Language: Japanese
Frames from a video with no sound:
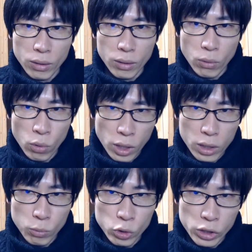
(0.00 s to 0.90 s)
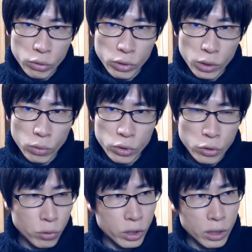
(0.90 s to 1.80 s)
お金持ち主義の
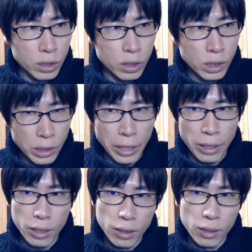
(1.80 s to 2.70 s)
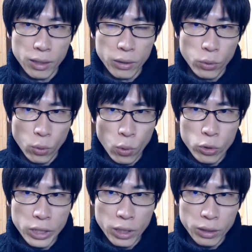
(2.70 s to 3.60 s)
中心にいて大
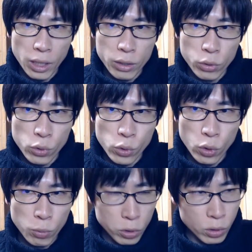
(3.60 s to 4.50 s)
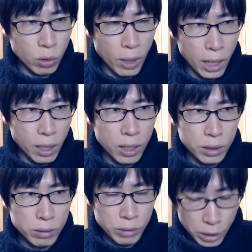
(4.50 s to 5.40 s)
きな権力を持つのは
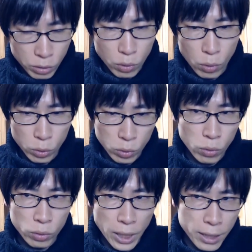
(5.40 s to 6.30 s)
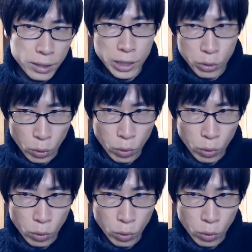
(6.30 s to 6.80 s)
銀行と大企業